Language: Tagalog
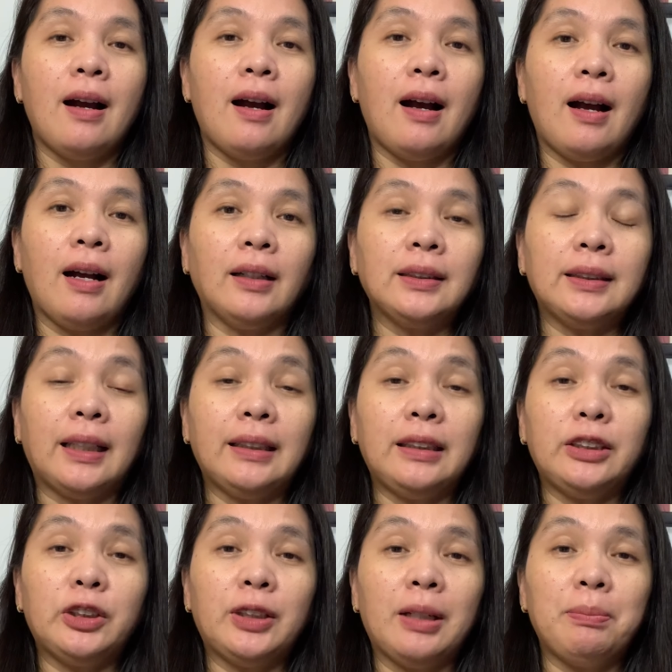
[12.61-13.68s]
Ang
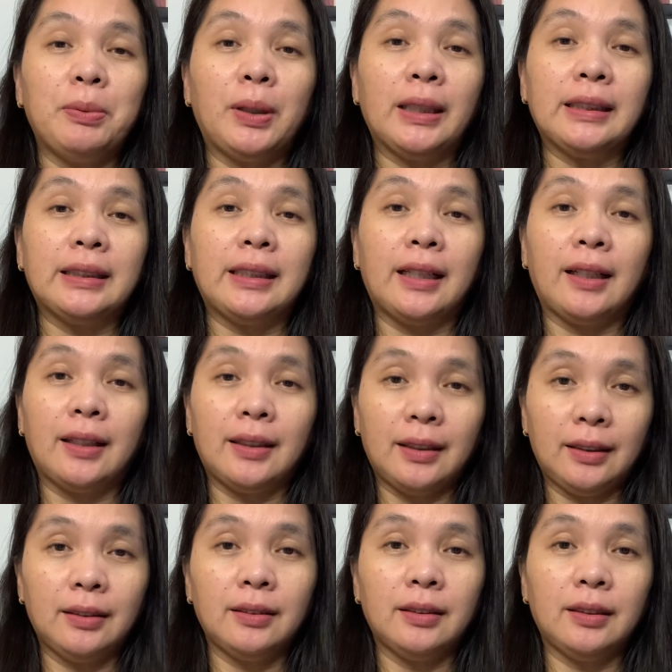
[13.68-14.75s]
traditional po kasi,
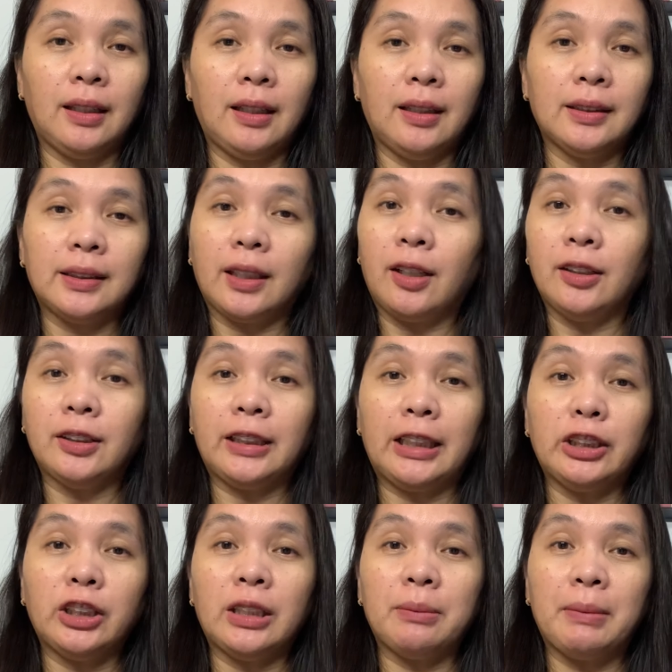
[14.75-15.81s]
uh, sa
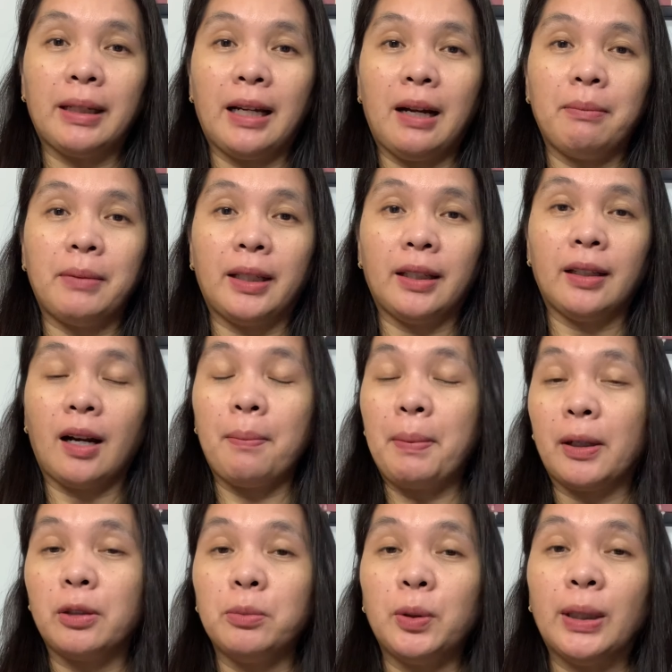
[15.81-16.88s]
connotation ng marami, na kapag
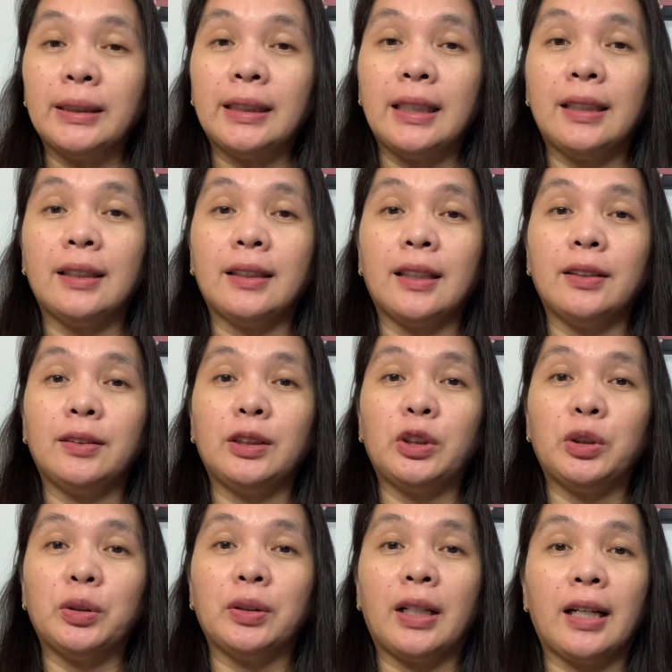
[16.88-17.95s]
kumuha sila ng ganong
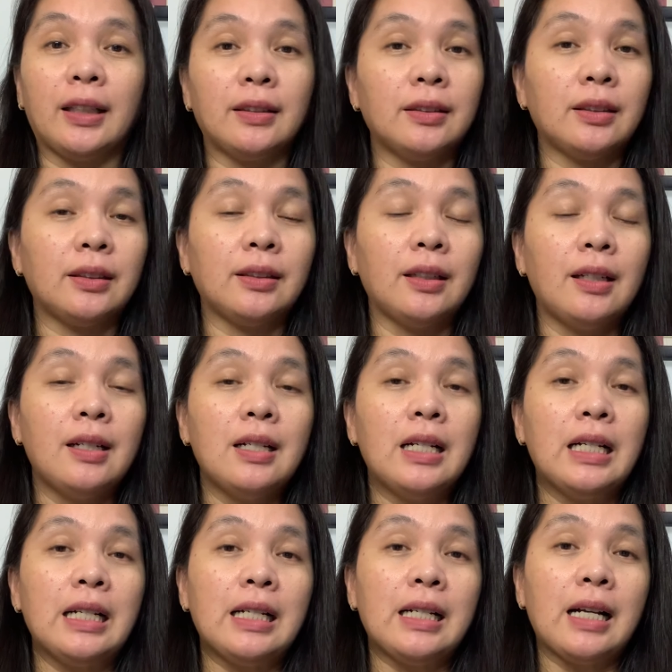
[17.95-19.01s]
insurance,
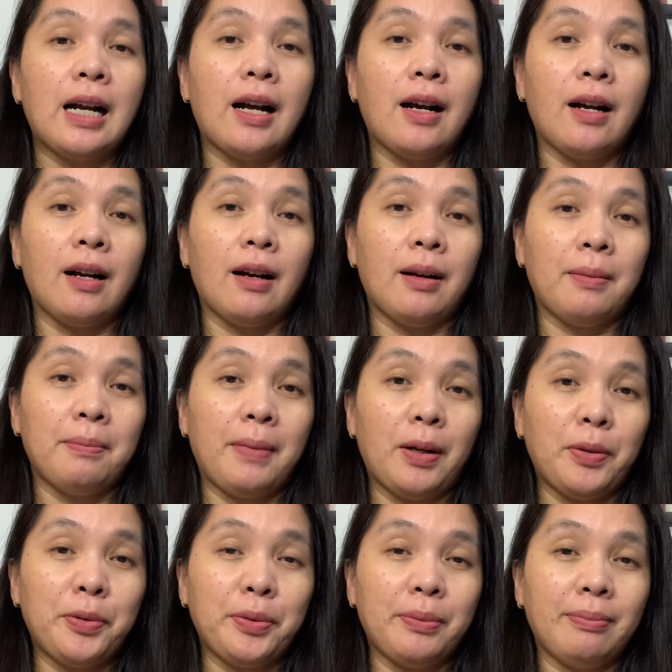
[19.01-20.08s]
uh,
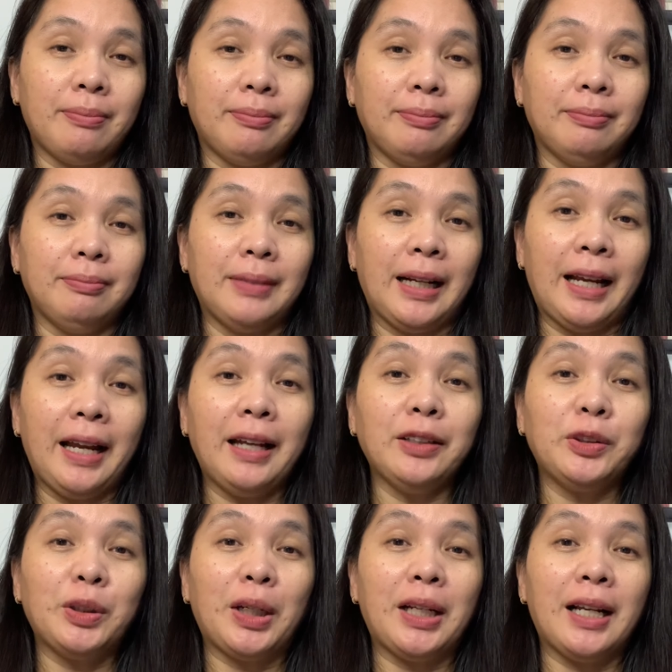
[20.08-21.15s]

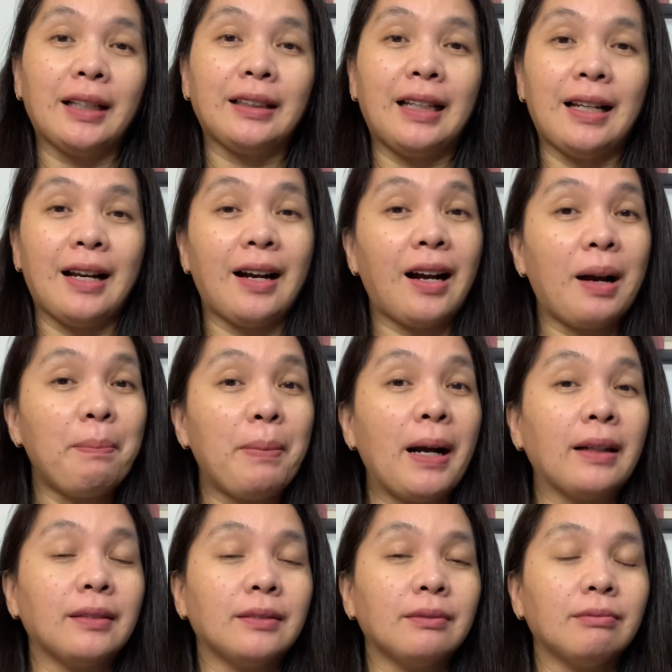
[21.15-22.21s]
ma-enjoy lang nila
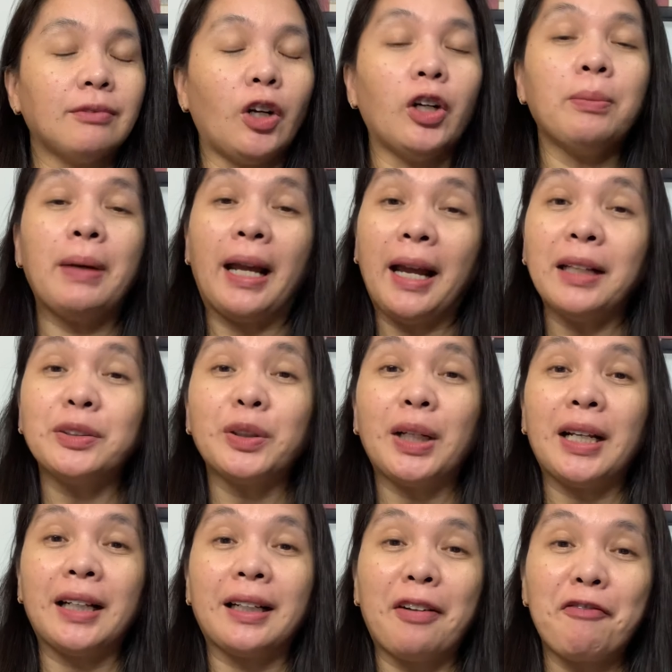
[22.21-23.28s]
kapag, or ma-enjoy
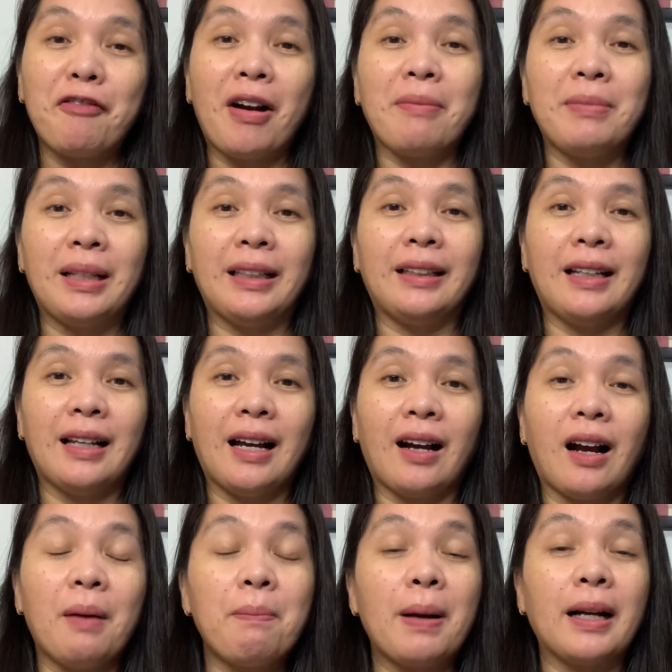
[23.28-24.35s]
lang ng family nila
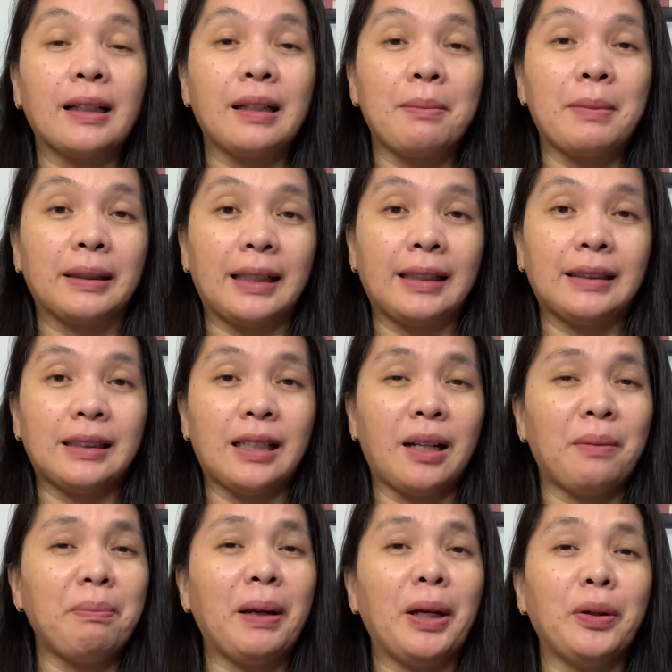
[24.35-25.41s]
kapag namatay
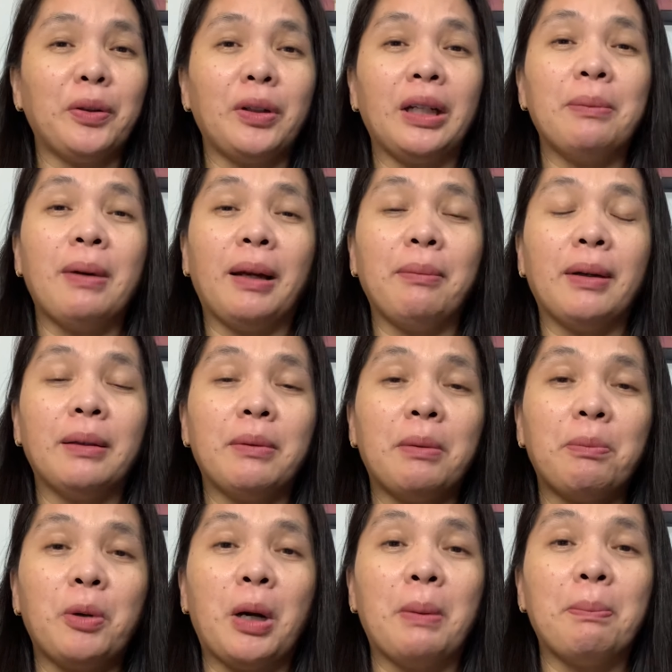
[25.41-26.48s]
sila. Pero iba-iba naman
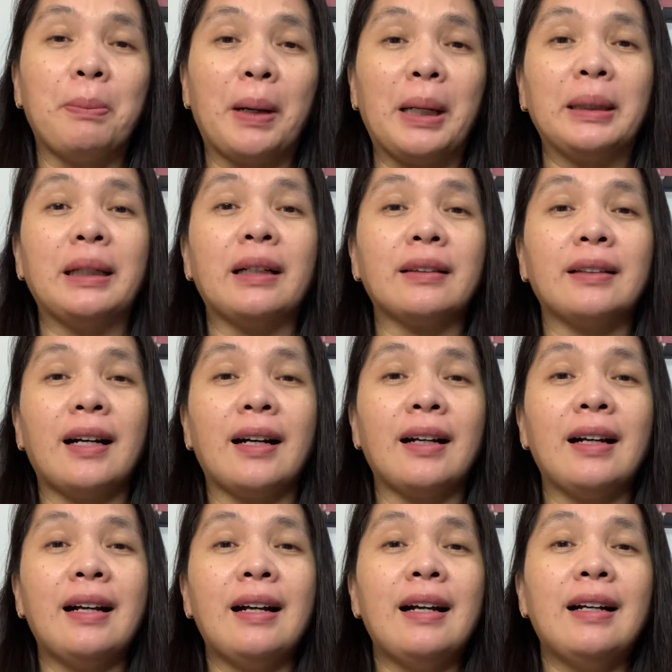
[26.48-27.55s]
po ang product ng
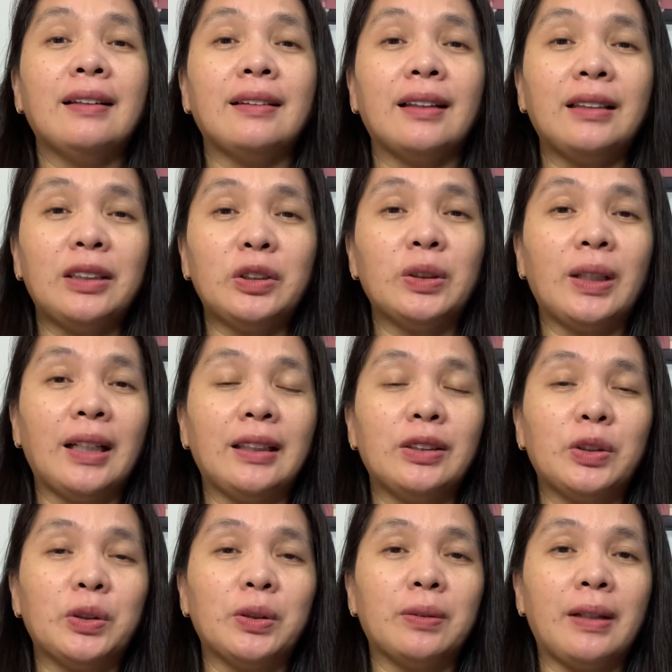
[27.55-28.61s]
traditional
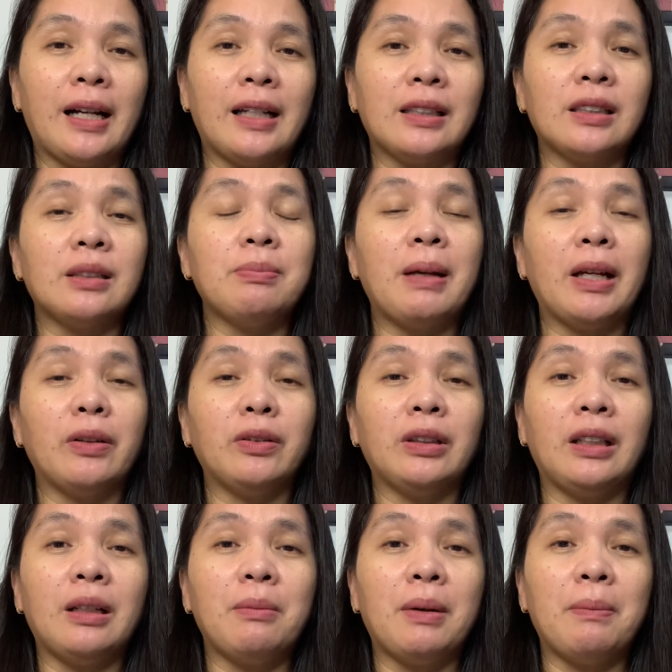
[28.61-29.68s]
insurance. Meron
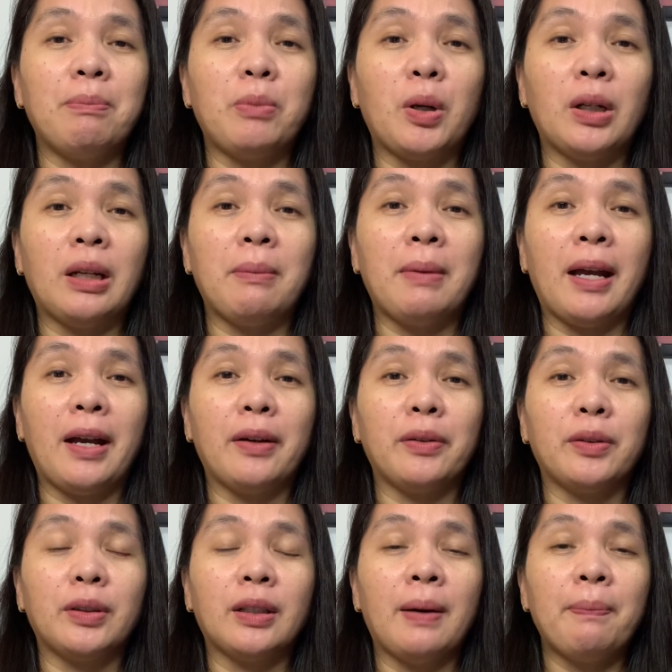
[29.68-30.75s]
din naman po na
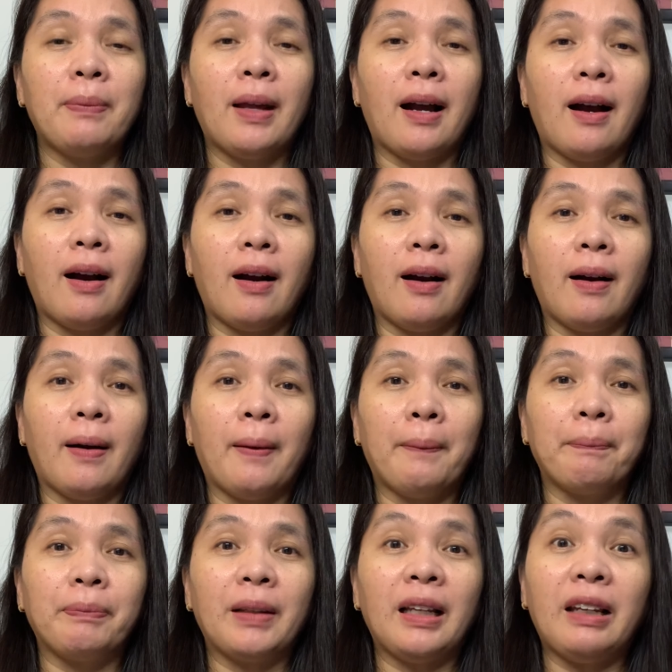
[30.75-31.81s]
merong um,
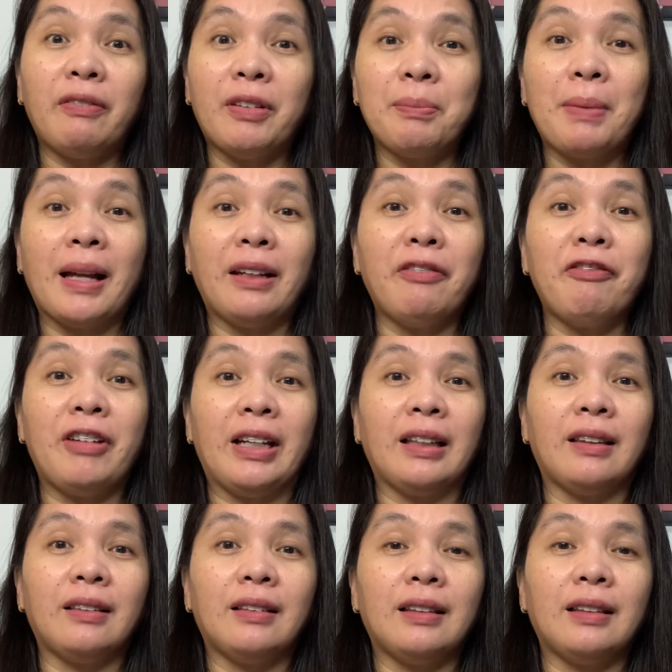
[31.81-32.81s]
living benefit.